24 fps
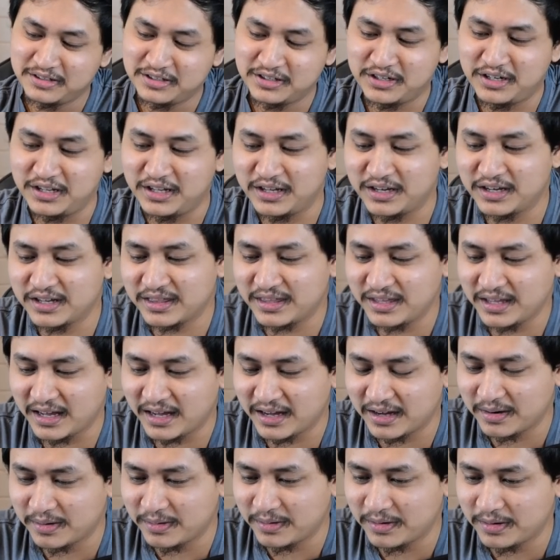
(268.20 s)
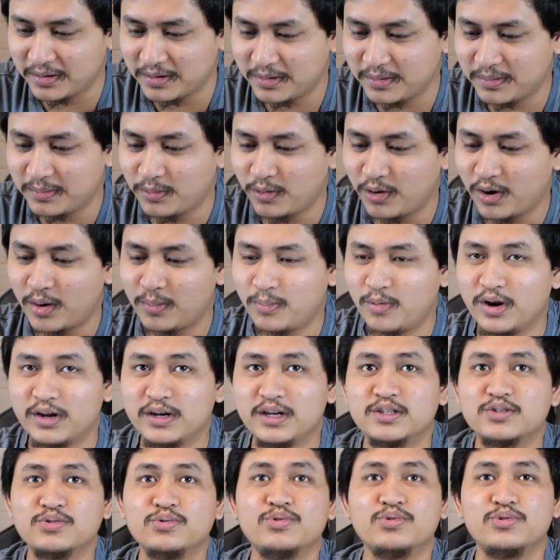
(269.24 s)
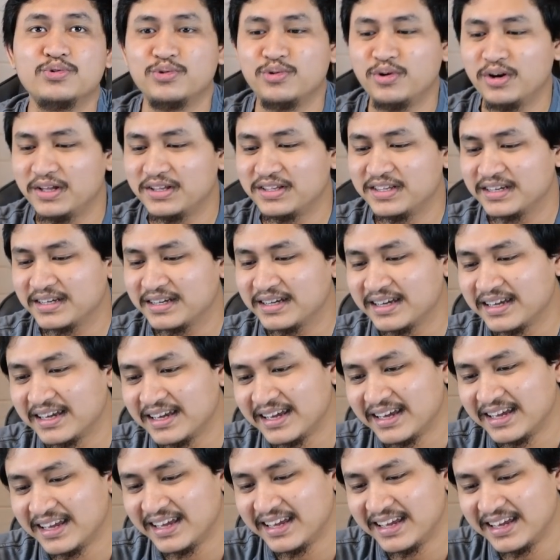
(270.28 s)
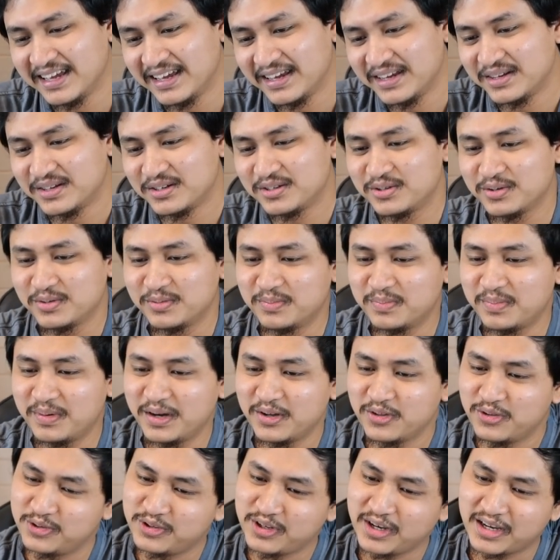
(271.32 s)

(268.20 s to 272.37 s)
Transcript: Jadi inget yang bola-bola yang disundul anjing. Iya, iya, Sumpah itu